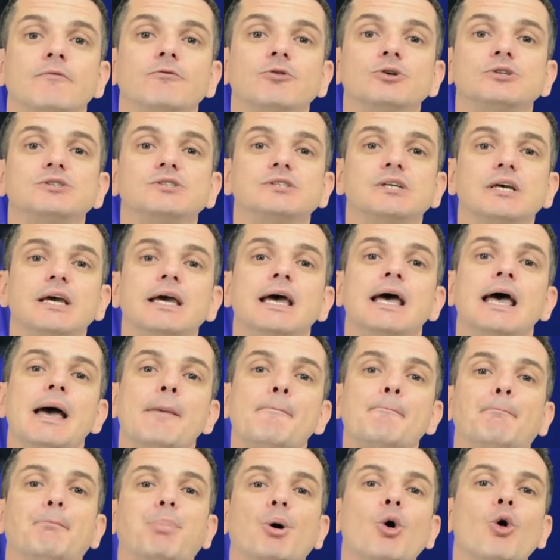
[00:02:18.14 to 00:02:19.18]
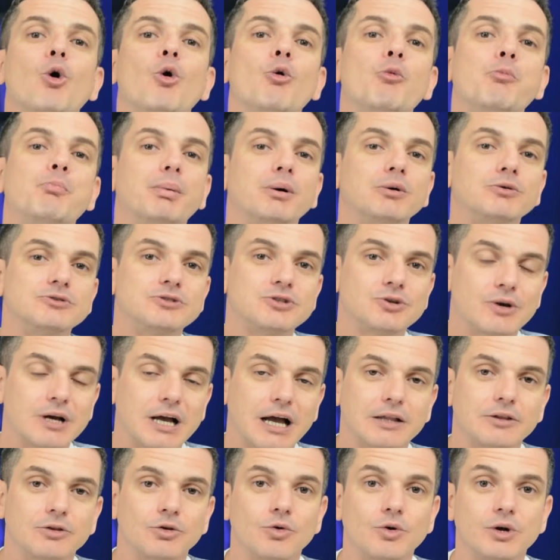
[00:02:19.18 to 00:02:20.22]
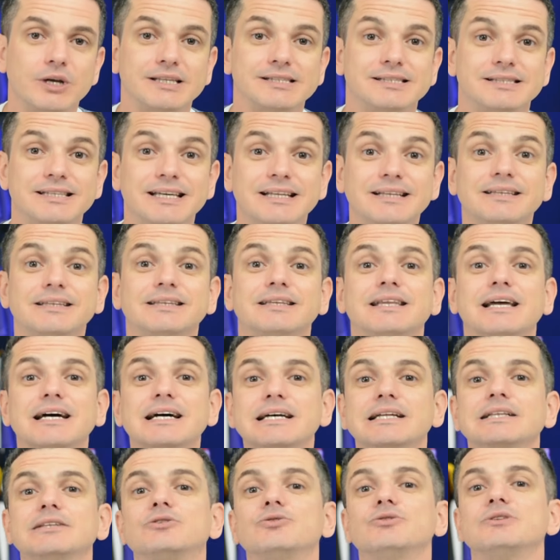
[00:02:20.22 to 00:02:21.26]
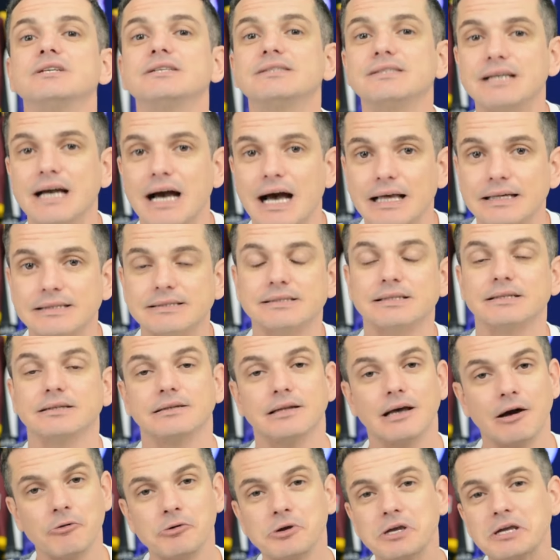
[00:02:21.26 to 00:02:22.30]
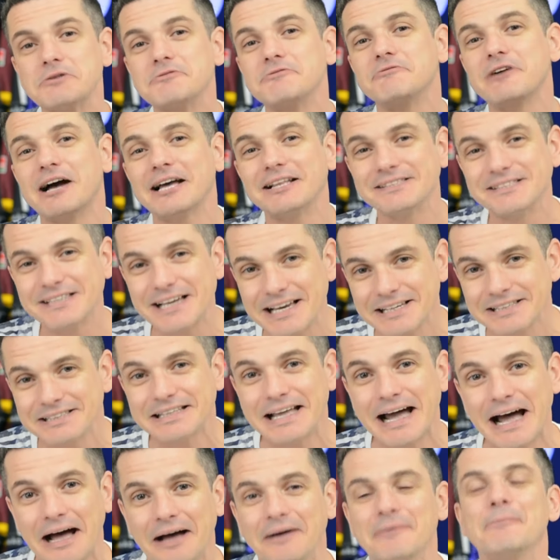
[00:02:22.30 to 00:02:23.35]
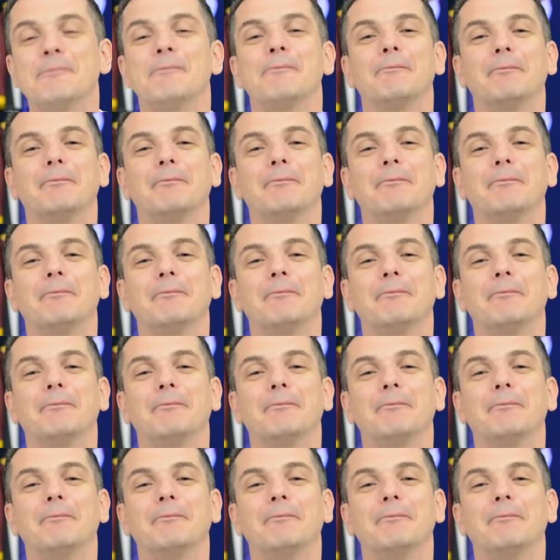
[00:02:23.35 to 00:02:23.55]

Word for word: você poupa os jogadores de tanto desgaste. Não que não vai desgastar,